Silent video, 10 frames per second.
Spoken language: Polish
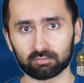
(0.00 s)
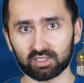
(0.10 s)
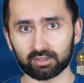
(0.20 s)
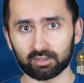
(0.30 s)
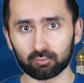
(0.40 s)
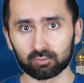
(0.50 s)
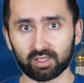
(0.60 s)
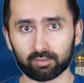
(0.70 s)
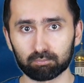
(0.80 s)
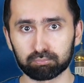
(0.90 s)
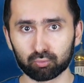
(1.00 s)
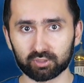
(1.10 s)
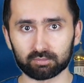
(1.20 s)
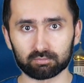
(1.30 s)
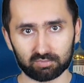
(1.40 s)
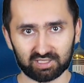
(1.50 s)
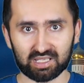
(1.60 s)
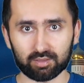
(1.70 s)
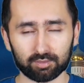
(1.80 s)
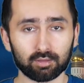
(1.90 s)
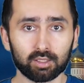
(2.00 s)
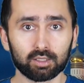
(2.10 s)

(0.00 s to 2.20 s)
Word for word: tak jak u nas Bór las.